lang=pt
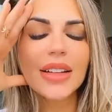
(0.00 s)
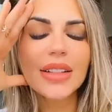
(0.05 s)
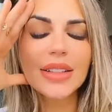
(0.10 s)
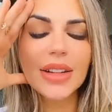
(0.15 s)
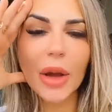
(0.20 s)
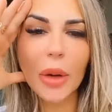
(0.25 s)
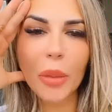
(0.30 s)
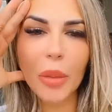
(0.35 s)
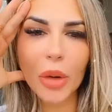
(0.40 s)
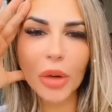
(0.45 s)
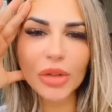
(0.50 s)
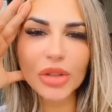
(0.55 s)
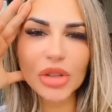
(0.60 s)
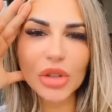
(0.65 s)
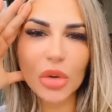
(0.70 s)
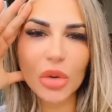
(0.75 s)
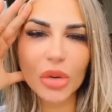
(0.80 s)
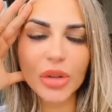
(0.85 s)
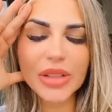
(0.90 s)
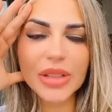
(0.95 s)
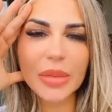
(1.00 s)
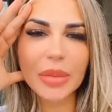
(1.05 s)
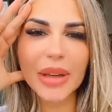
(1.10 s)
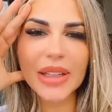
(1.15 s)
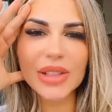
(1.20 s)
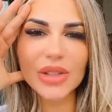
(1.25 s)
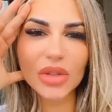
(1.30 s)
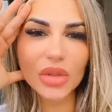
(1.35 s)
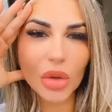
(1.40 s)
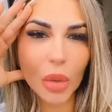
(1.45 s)
tem um monte de coisa,
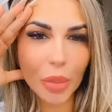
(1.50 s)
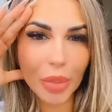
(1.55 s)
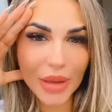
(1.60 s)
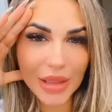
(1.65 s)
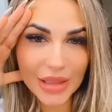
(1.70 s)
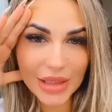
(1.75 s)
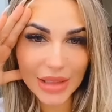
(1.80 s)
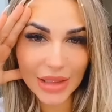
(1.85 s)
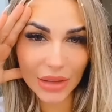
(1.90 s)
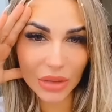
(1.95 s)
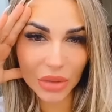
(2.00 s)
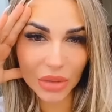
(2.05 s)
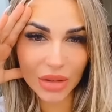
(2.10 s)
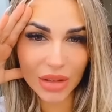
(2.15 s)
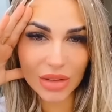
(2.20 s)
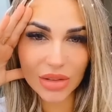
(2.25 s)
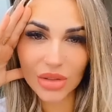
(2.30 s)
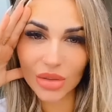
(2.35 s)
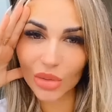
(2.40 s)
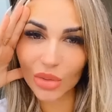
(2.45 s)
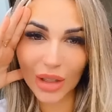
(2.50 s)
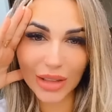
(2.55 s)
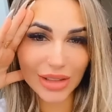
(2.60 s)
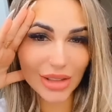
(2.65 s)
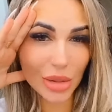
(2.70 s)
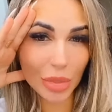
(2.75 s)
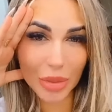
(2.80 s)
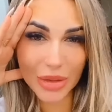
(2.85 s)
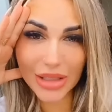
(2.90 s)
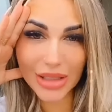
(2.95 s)
mas eu tô pensando nisso, tá,
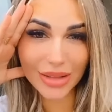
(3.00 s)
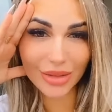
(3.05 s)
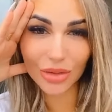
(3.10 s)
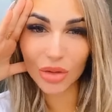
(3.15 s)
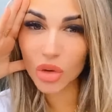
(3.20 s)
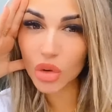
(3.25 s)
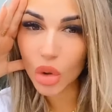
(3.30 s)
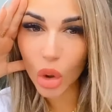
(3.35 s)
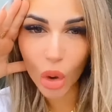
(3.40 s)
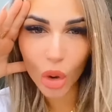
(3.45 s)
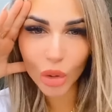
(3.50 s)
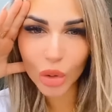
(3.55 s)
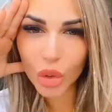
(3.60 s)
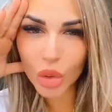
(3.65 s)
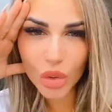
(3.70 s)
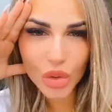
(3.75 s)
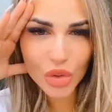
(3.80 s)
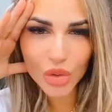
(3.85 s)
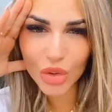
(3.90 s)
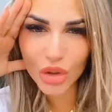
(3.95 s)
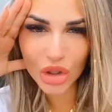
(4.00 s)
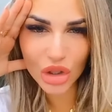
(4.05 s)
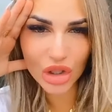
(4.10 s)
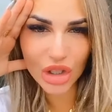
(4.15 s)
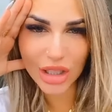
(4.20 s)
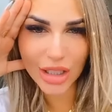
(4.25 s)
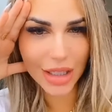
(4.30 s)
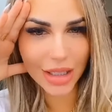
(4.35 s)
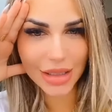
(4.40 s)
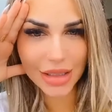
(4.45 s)
tipo assim, todos os
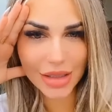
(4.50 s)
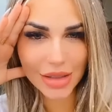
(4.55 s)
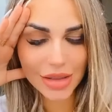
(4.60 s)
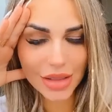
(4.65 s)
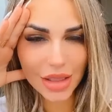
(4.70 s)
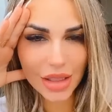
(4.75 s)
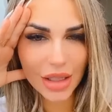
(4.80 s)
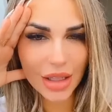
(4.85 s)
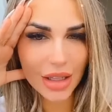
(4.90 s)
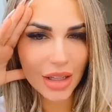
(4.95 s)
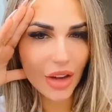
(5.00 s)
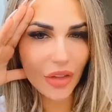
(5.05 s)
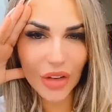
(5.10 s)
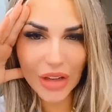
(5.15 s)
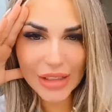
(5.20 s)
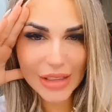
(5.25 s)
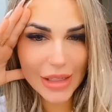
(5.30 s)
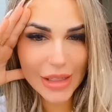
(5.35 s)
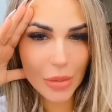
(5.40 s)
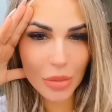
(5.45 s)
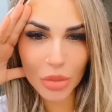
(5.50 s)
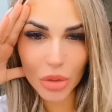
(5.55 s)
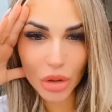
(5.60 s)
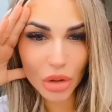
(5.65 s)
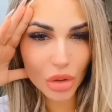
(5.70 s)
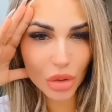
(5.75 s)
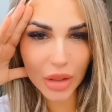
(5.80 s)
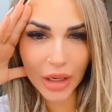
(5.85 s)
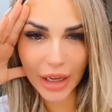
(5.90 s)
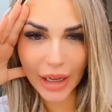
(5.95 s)
dias. Vai ser
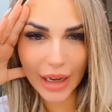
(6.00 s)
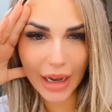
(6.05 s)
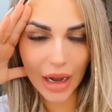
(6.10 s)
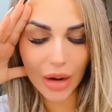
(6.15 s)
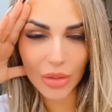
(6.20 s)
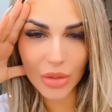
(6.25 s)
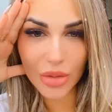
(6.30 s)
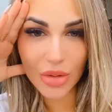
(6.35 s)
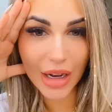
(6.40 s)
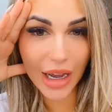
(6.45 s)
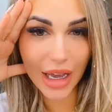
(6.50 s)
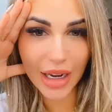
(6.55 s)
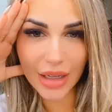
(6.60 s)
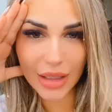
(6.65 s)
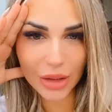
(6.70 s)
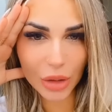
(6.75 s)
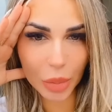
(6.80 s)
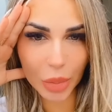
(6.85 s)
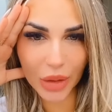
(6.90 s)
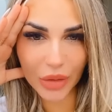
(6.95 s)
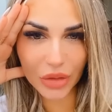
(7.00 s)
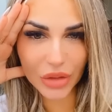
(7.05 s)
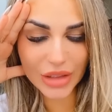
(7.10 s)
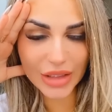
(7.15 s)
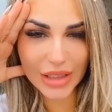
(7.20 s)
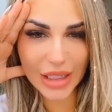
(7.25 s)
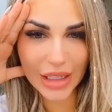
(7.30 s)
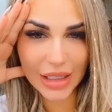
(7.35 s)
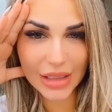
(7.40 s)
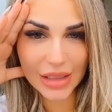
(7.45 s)
muito legal, eu garanto para
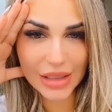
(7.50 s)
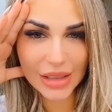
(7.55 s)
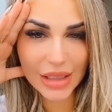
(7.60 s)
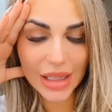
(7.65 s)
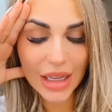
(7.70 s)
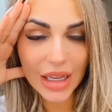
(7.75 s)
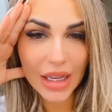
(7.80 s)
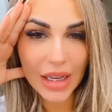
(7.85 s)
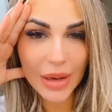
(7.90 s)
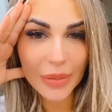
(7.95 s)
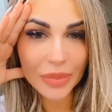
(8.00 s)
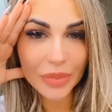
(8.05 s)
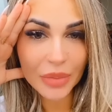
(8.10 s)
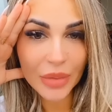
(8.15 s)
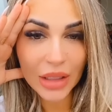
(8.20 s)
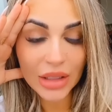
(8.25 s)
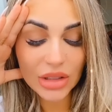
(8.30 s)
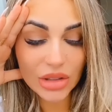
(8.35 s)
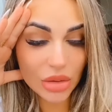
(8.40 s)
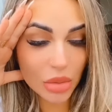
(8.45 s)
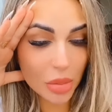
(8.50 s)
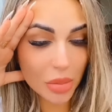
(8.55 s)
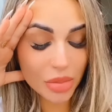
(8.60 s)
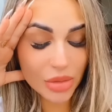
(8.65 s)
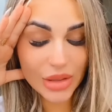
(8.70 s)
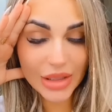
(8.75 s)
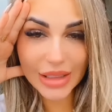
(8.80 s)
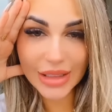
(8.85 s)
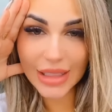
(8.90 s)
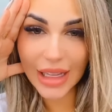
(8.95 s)
vocês. Tinha
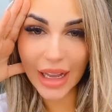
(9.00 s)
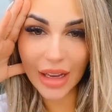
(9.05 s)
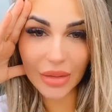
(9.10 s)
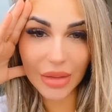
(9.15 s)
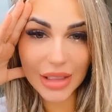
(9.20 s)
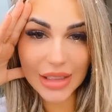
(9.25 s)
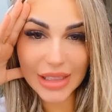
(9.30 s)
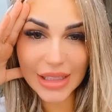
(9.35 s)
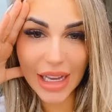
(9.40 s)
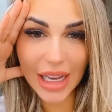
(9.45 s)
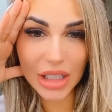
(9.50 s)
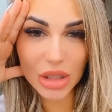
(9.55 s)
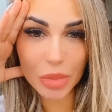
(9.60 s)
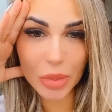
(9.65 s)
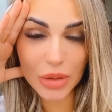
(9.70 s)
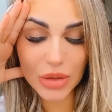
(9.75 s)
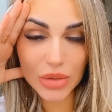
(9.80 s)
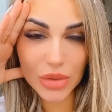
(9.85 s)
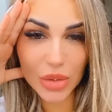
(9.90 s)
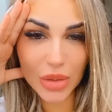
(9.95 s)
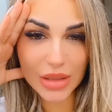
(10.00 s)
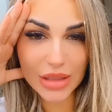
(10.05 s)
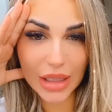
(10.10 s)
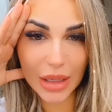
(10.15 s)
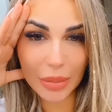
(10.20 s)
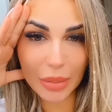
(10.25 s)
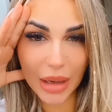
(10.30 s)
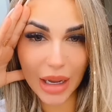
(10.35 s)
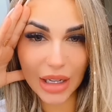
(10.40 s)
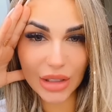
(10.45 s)
uns, umas sete pessoas lá
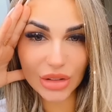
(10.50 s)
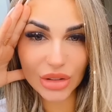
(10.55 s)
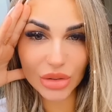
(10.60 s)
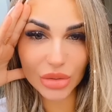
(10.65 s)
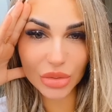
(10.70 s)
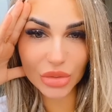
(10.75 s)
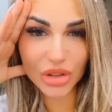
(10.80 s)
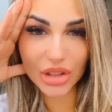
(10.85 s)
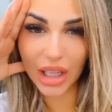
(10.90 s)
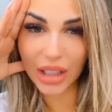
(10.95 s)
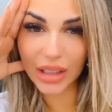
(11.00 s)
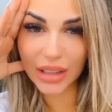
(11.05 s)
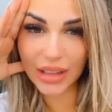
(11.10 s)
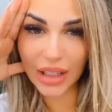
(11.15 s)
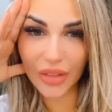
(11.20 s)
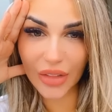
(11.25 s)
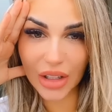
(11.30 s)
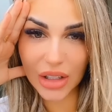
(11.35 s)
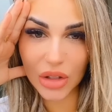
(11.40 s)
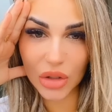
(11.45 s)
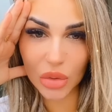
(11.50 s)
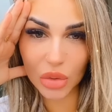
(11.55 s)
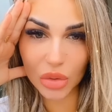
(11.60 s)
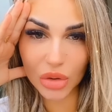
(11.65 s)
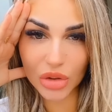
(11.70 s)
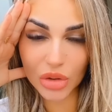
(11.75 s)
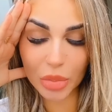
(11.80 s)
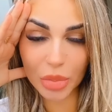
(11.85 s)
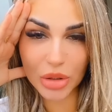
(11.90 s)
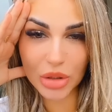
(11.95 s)
embaixo. O Jade tava aqui
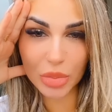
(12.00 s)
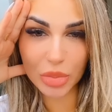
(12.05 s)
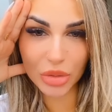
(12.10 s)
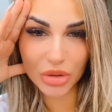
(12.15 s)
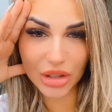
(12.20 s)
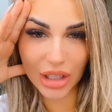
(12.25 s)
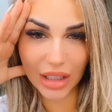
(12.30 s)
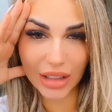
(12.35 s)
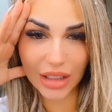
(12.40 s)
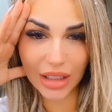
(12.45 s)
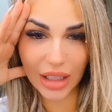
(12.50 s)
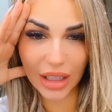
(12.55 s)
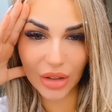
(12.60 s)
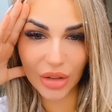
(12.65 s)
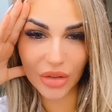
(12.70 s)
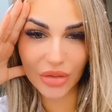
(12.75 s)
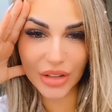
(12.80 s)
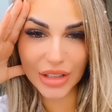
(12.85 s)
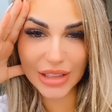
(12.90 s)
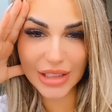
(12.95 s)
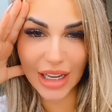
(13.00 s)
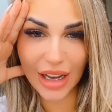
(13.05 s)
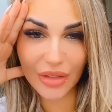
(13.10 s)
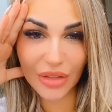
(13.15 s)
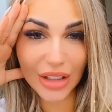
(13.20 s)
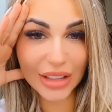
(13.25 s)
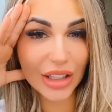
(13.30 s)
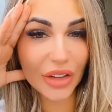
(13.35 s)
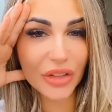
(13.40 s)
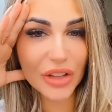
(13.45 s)
hoje, eu pedi pro Jade ir lá conversar, vou
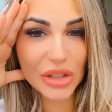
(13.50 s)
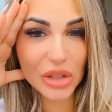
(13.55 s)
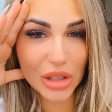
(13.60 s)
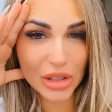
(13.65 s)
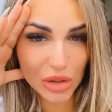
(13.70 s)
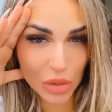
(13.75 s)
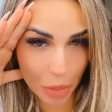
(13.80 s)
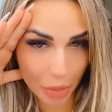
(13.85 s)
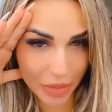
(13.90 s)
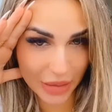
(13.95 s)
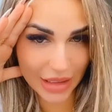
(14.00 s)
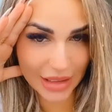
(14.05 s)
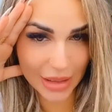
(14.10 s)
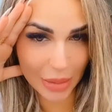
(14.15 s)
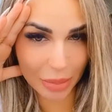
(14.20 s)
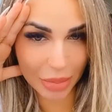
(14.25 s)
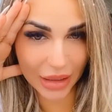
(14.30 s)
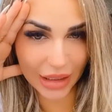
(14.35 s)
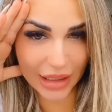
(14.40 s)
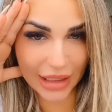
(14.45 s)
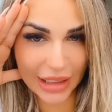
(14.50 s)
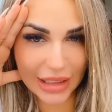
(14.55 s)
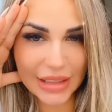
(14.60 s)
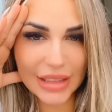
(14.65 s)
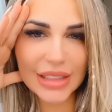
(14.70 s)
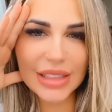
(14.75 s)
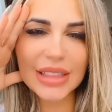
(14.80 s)
até fazer uma surpresa para eles.